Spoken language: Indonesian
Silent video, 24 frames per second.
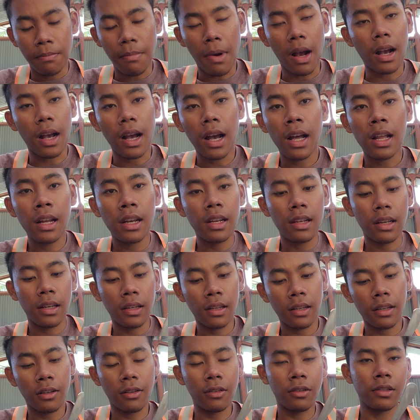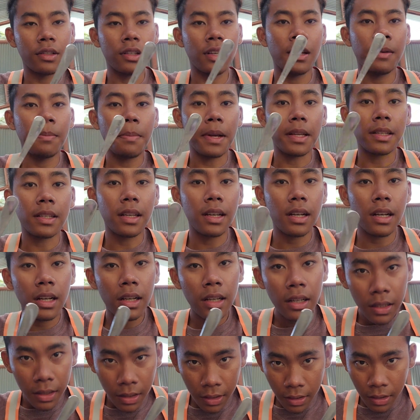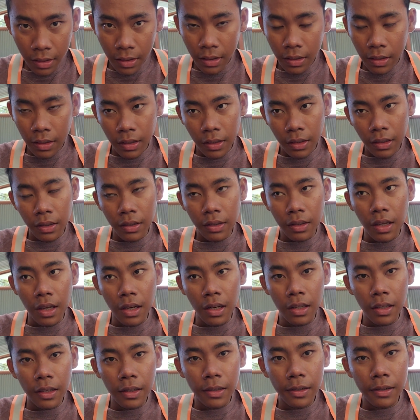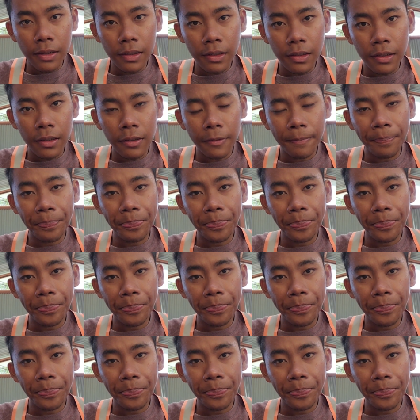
makan kalau saya masak jadi uh,